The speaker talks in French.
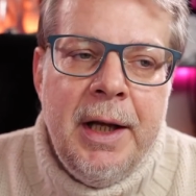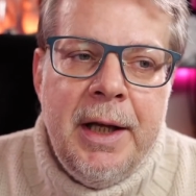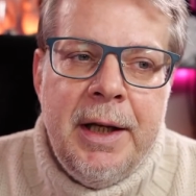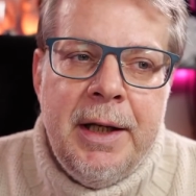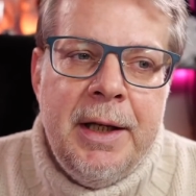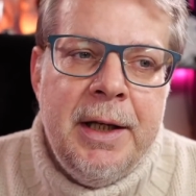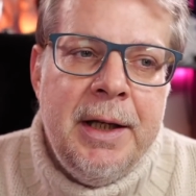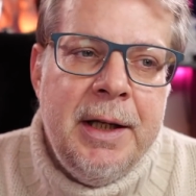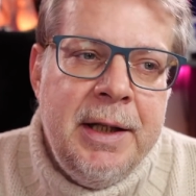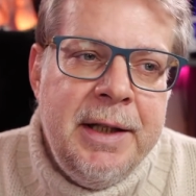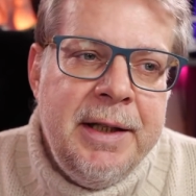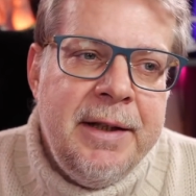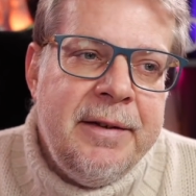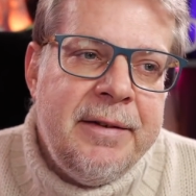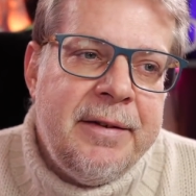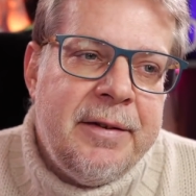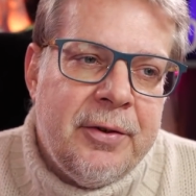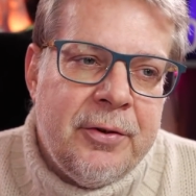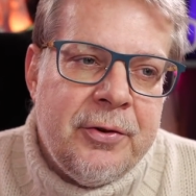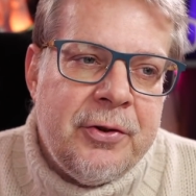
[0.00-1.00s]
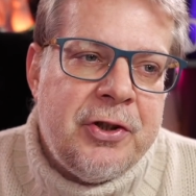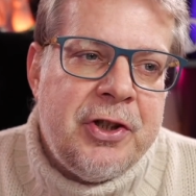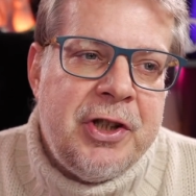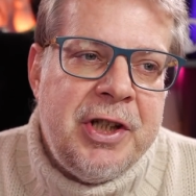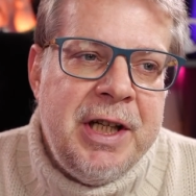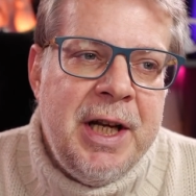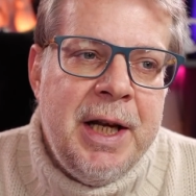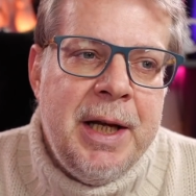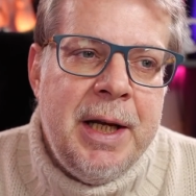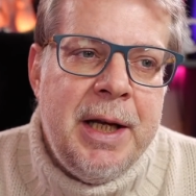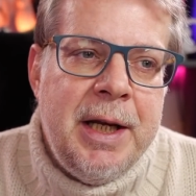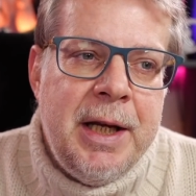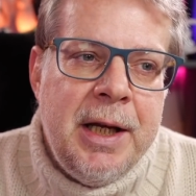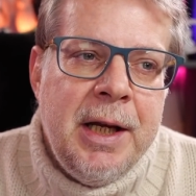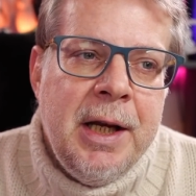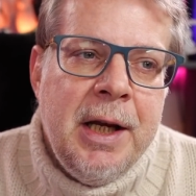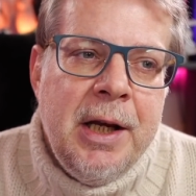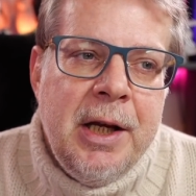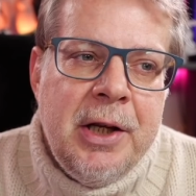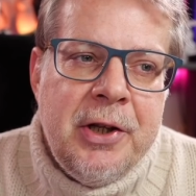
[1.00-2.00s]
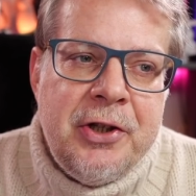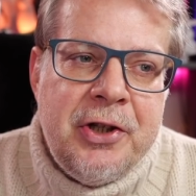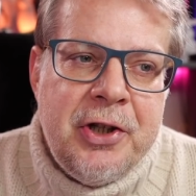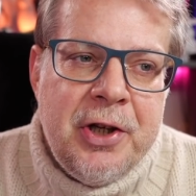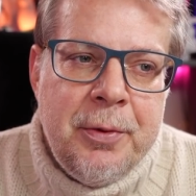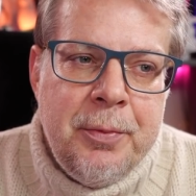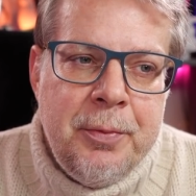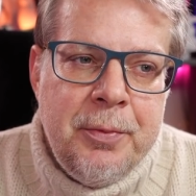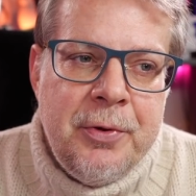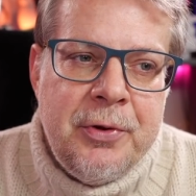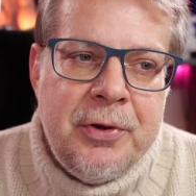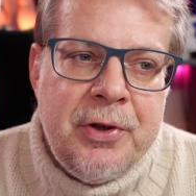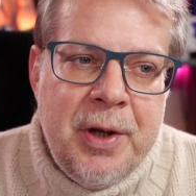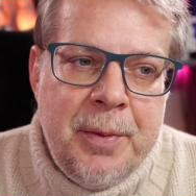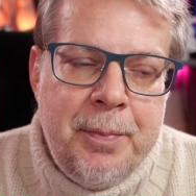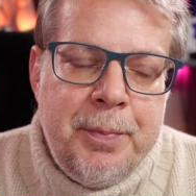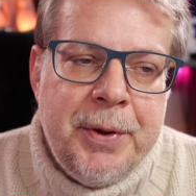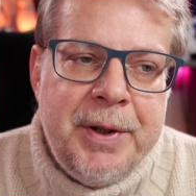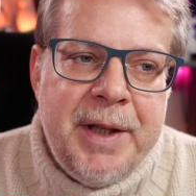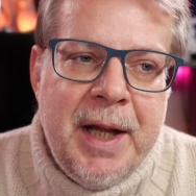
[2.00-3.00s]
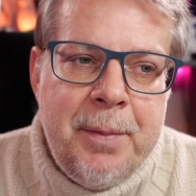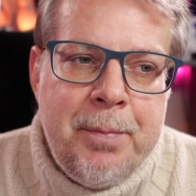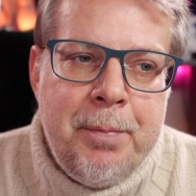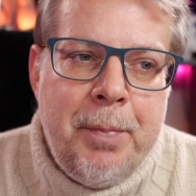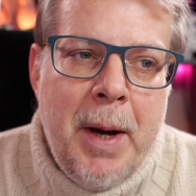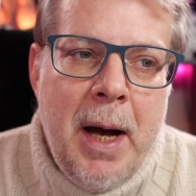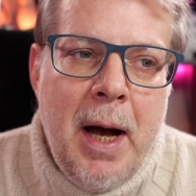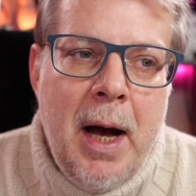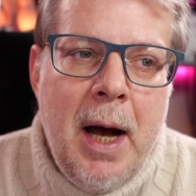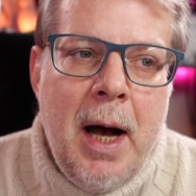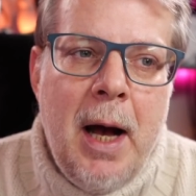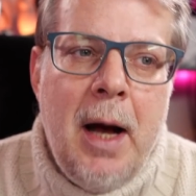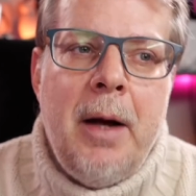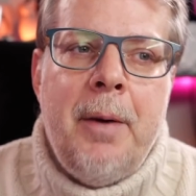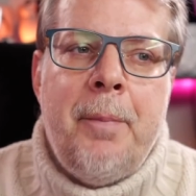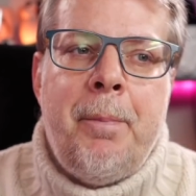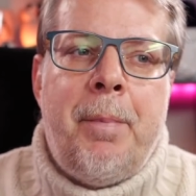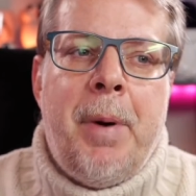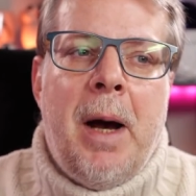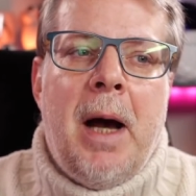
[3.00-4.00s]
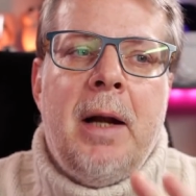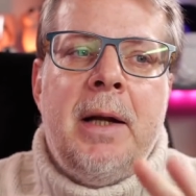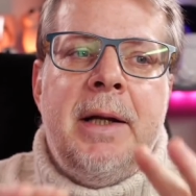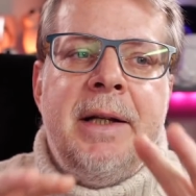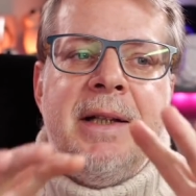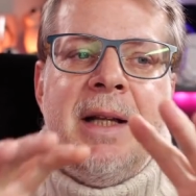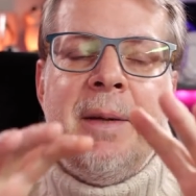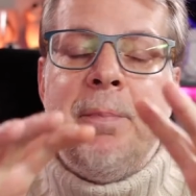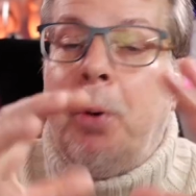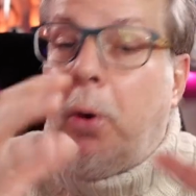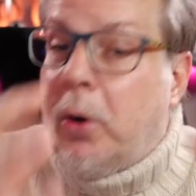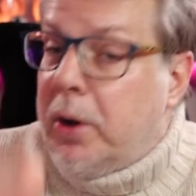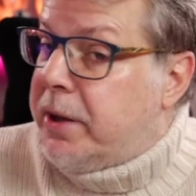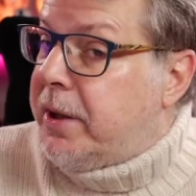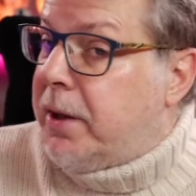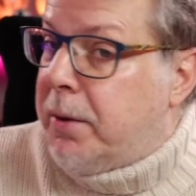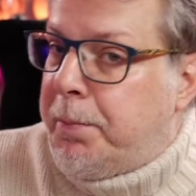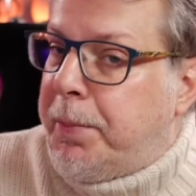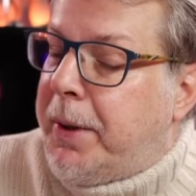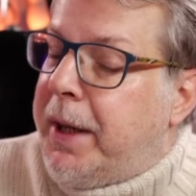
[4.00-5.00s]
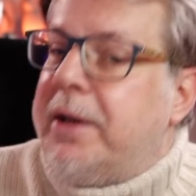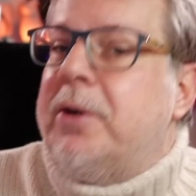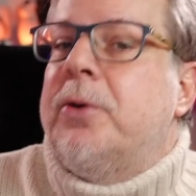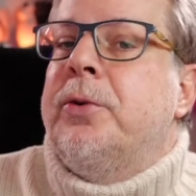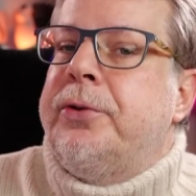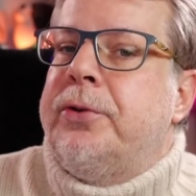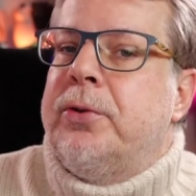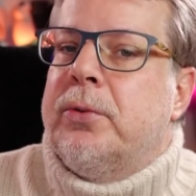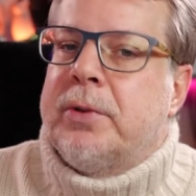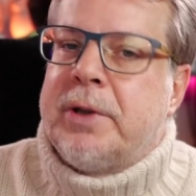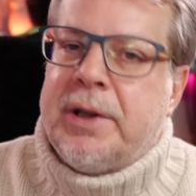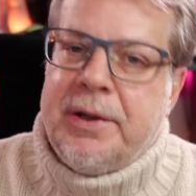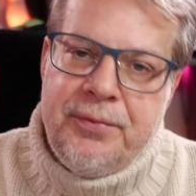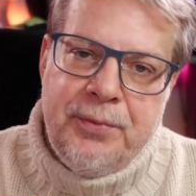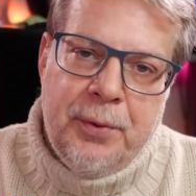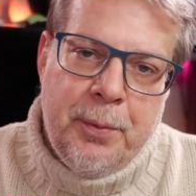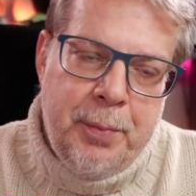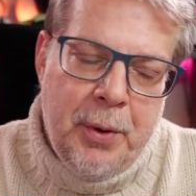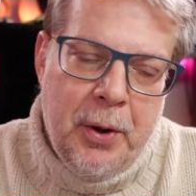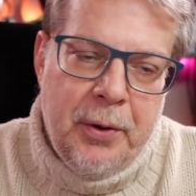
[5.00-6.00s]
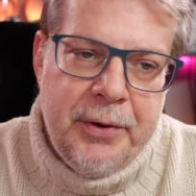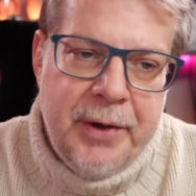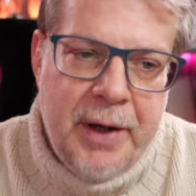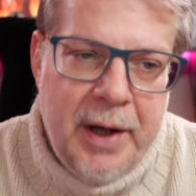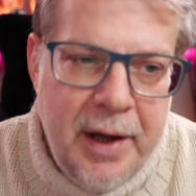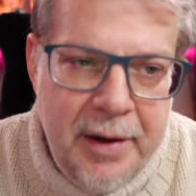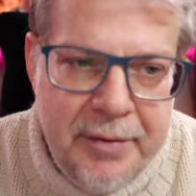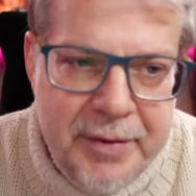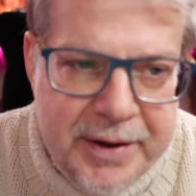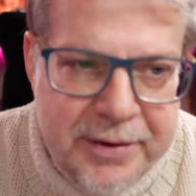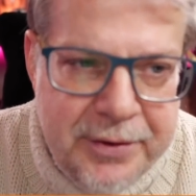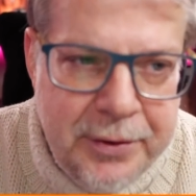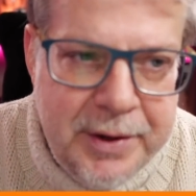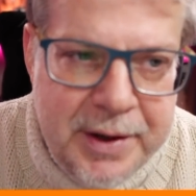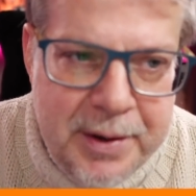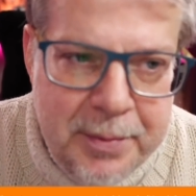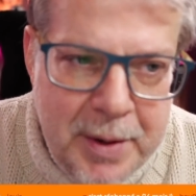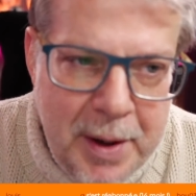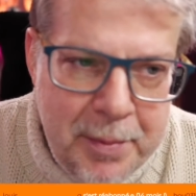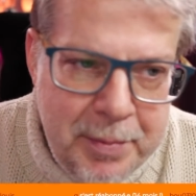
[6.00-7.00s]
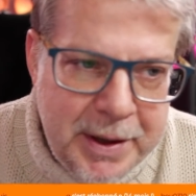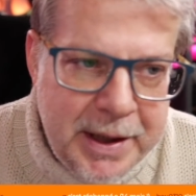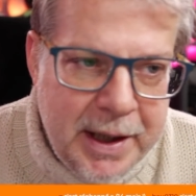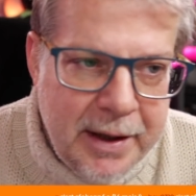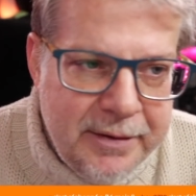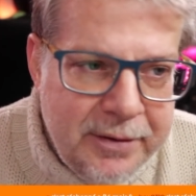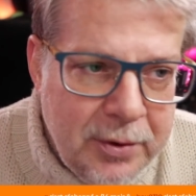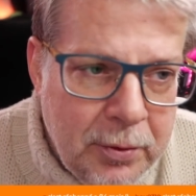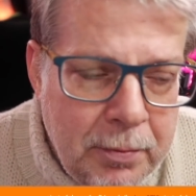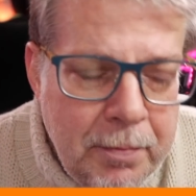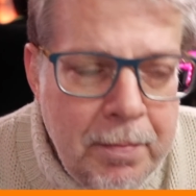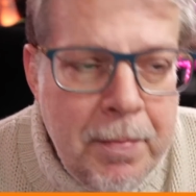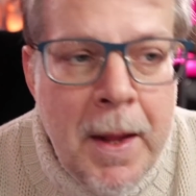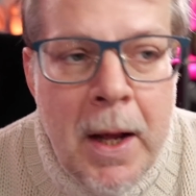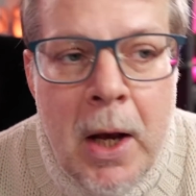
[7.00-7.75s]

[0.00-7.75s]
Élise. J'ai peut-être pas parlé des précautions qu'il faut prendre avec ce type d'application.